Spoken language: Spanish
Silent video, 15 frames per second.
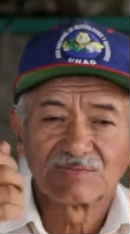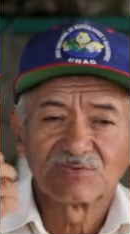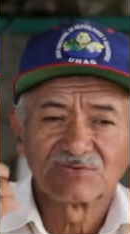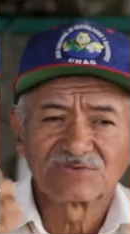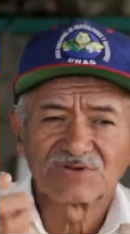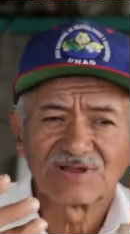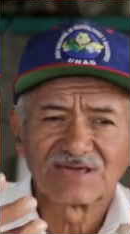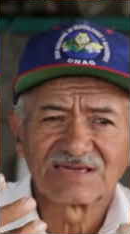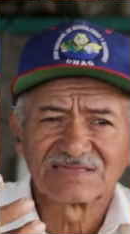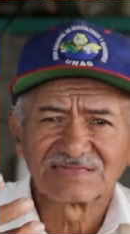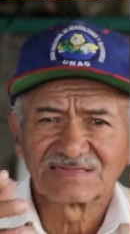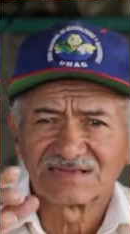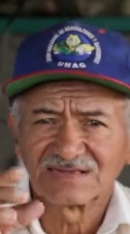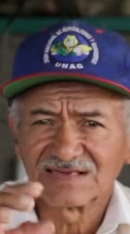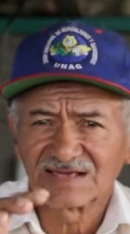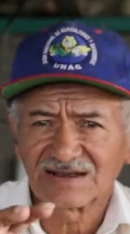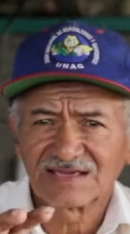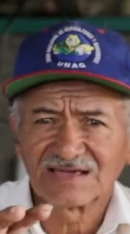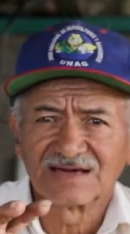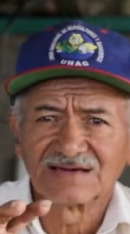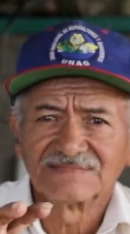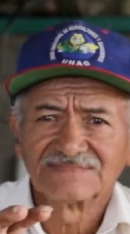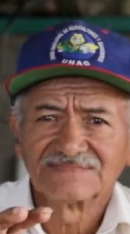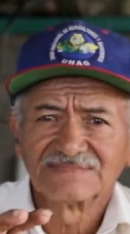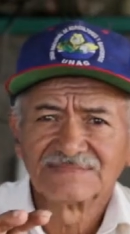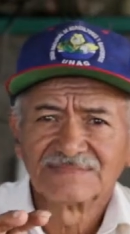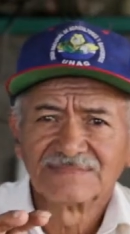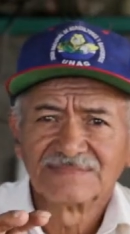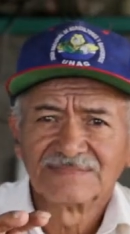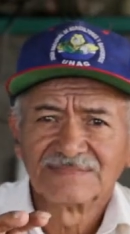mucho la gente de diarrea.
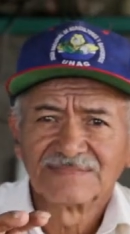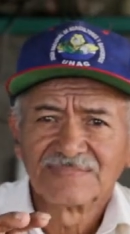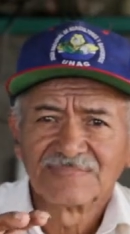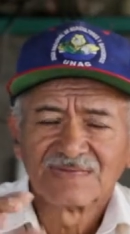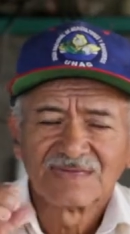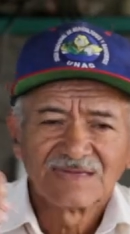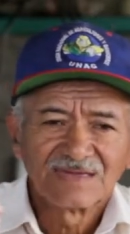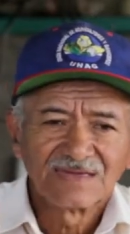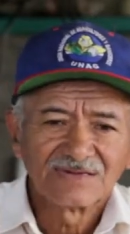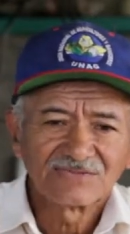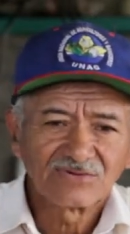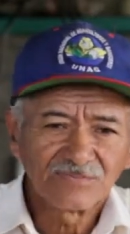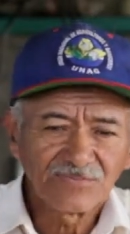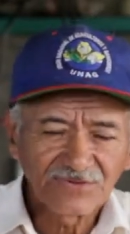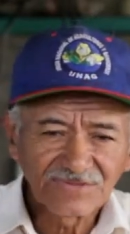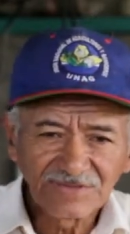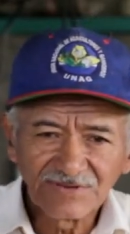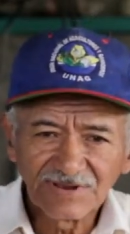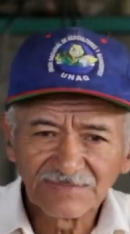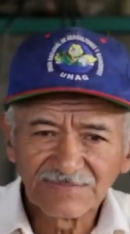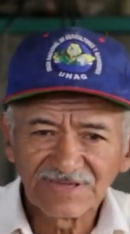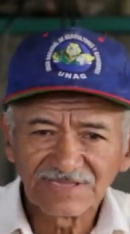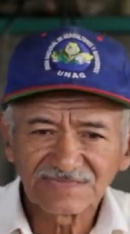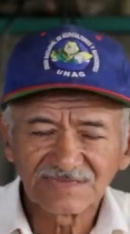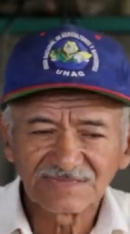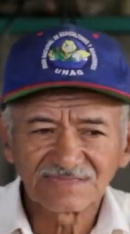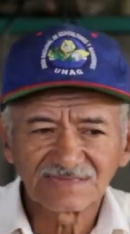Eso posiblemente